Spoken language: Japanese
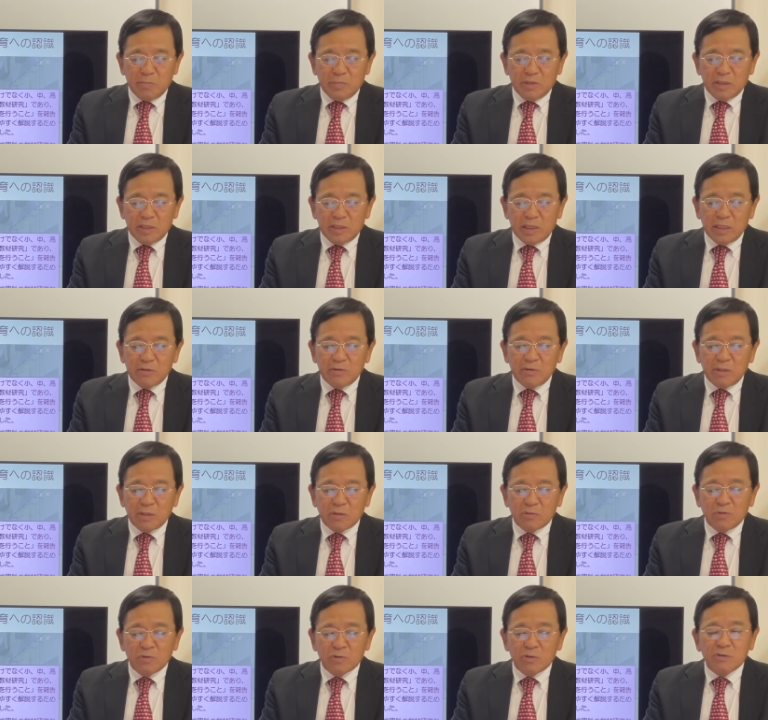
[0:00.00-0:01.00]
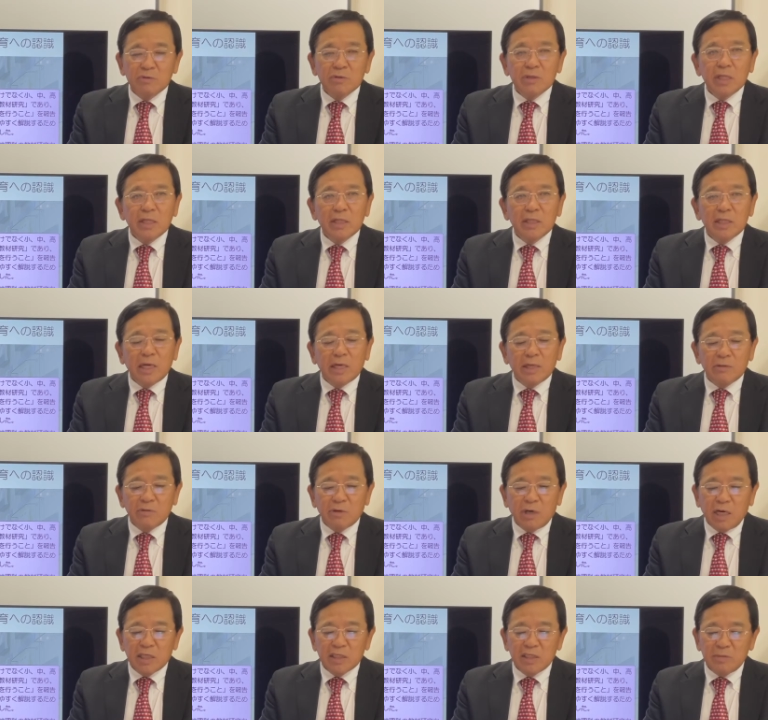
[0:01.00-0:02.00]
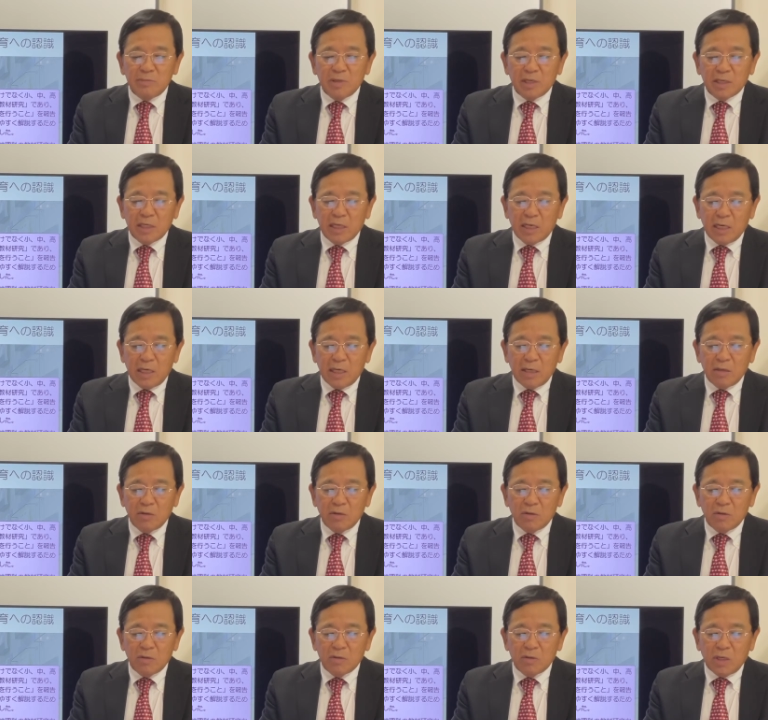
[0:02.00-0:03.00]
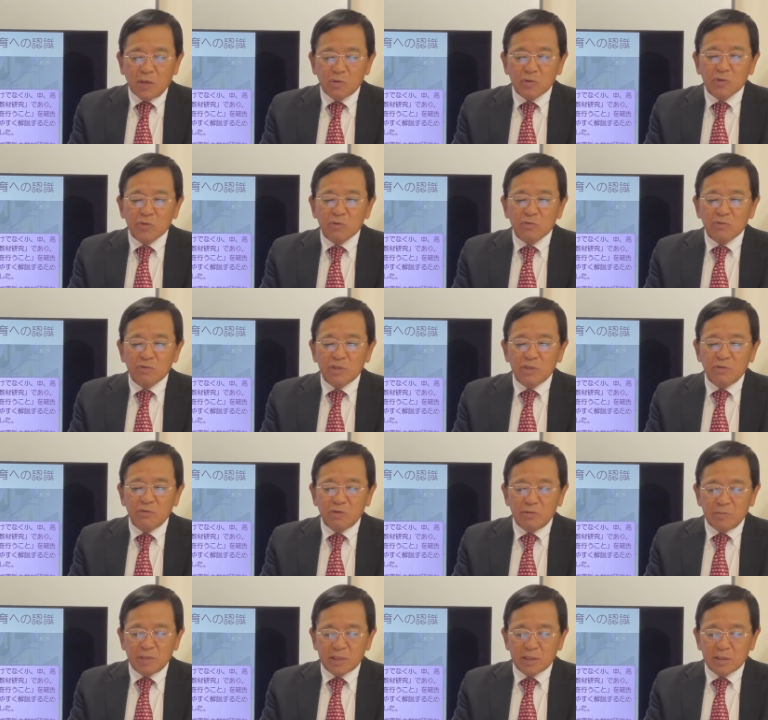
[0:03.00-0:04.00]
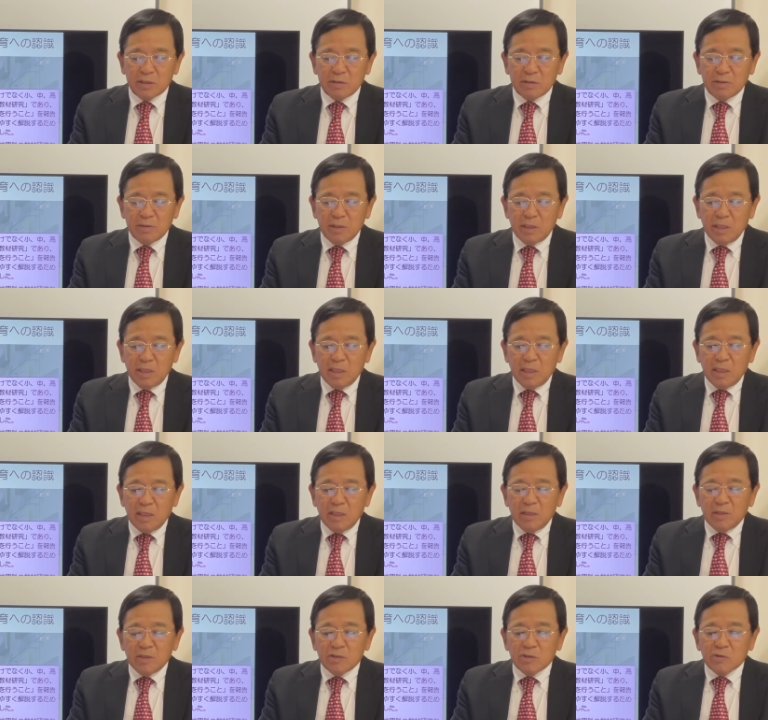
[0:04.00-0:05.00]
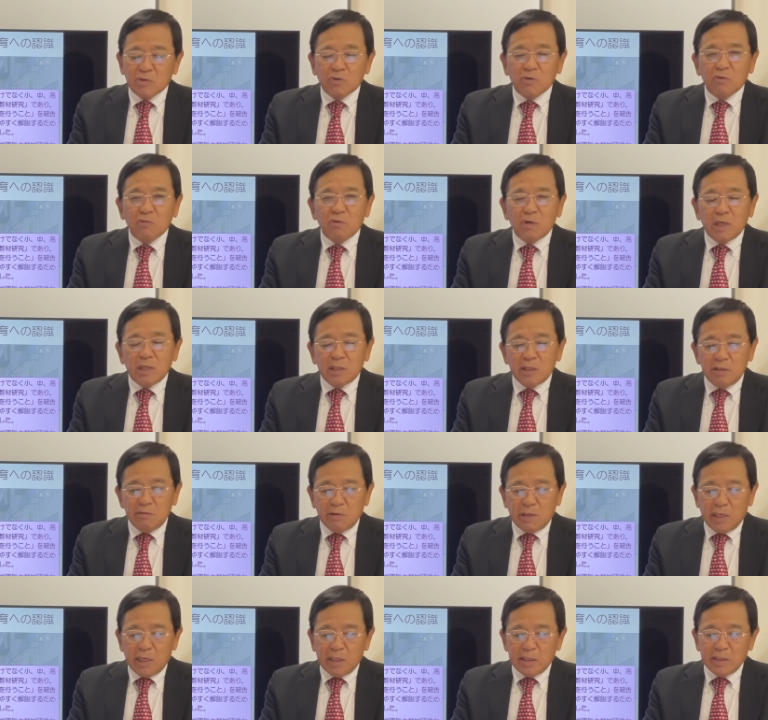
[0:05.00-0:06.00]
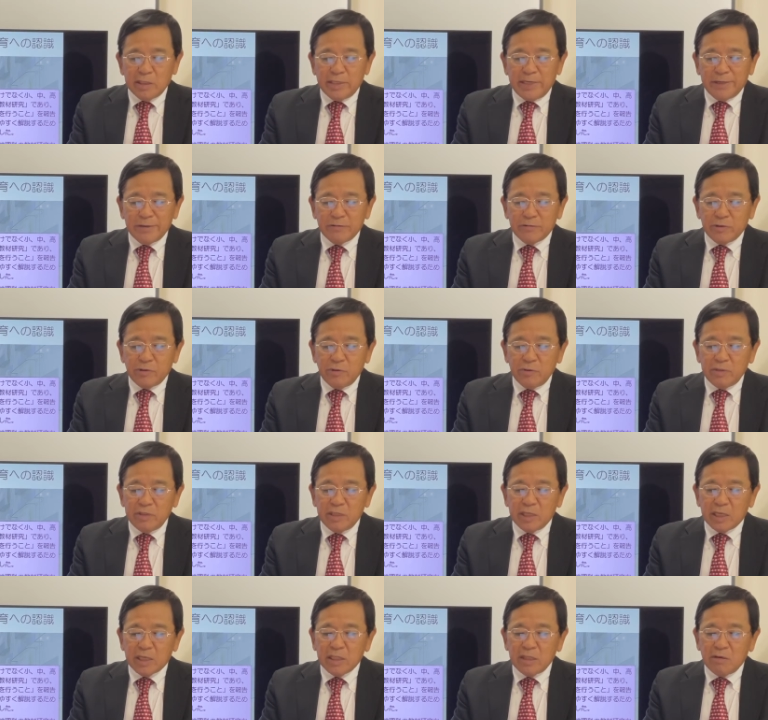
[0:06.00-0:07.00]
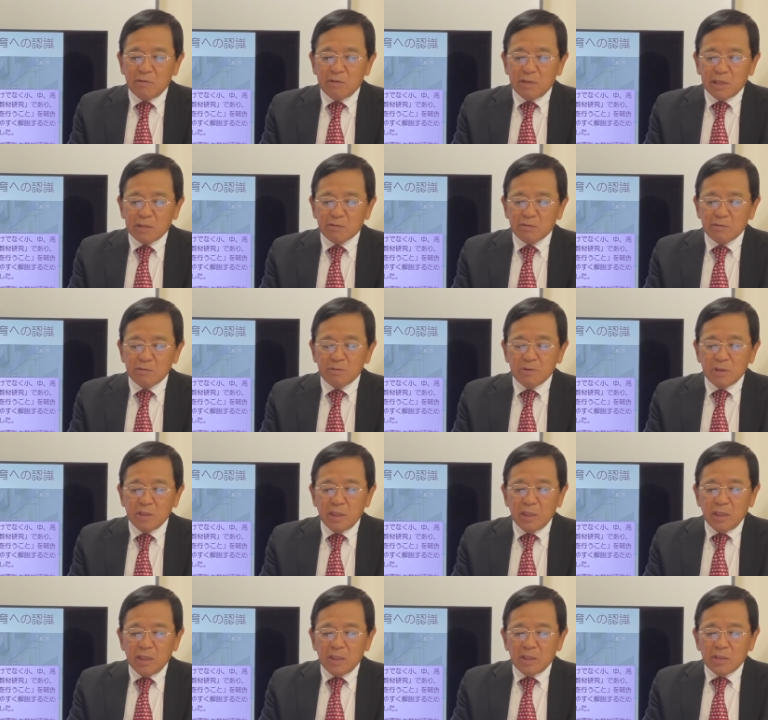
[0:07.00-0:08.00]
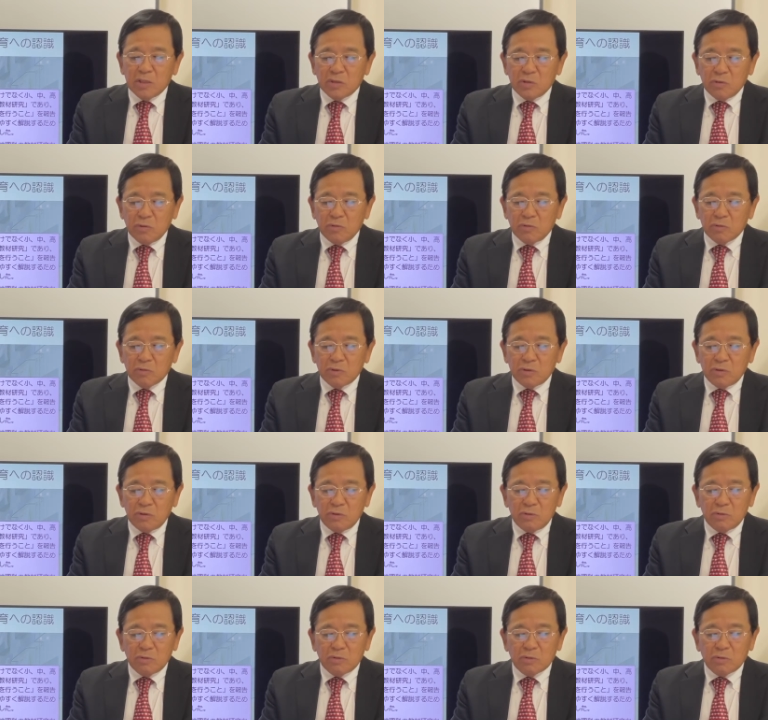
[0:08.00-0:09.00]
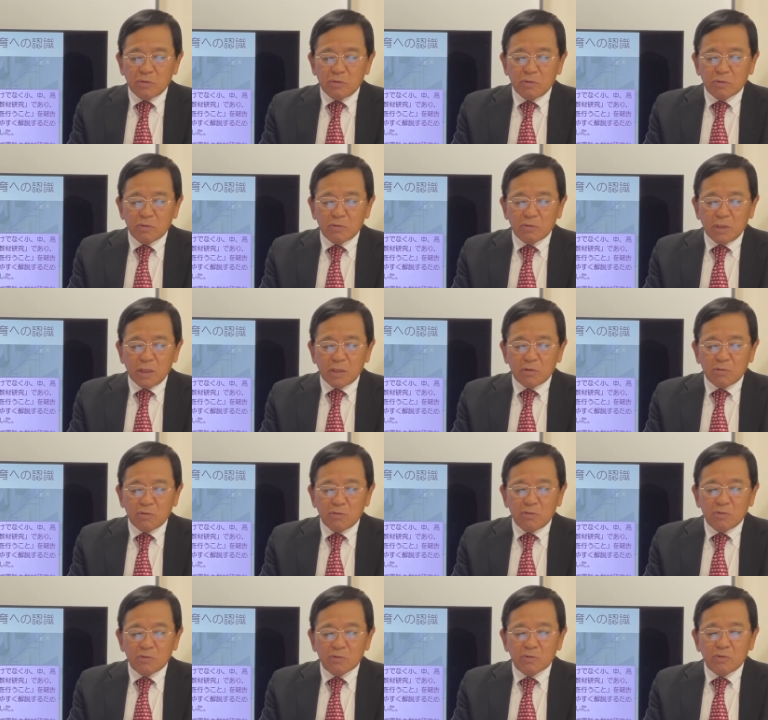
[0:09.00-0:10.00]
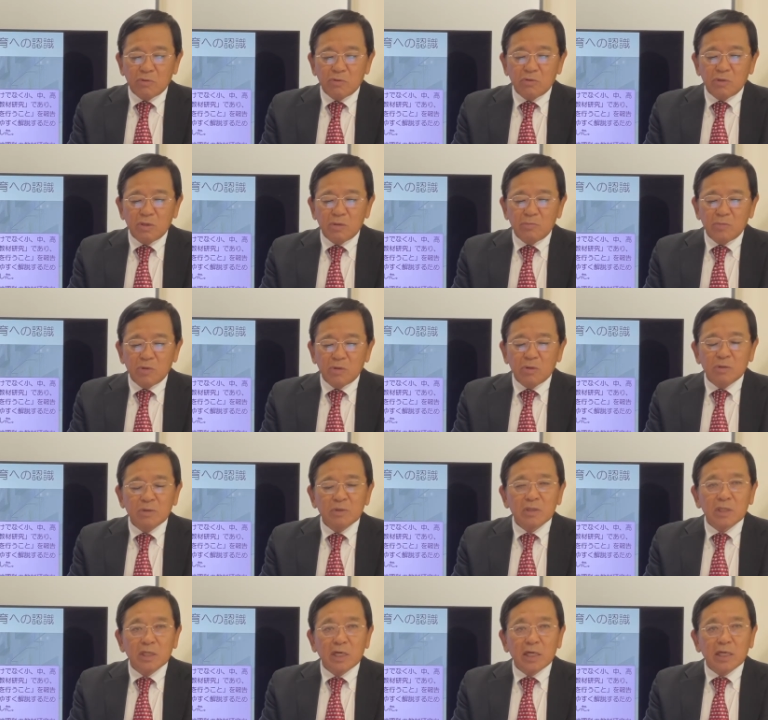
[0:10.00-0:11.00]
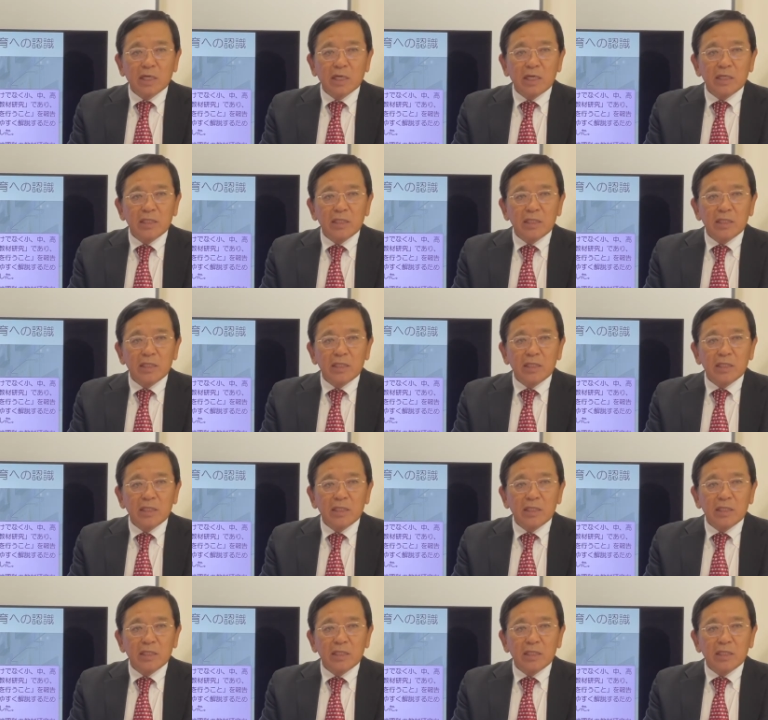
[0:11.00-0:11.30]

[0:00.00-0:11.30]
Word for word: 1950年代の初めから発足しておりますそこはには大学教員だけではなく小中高等学校の教員も学会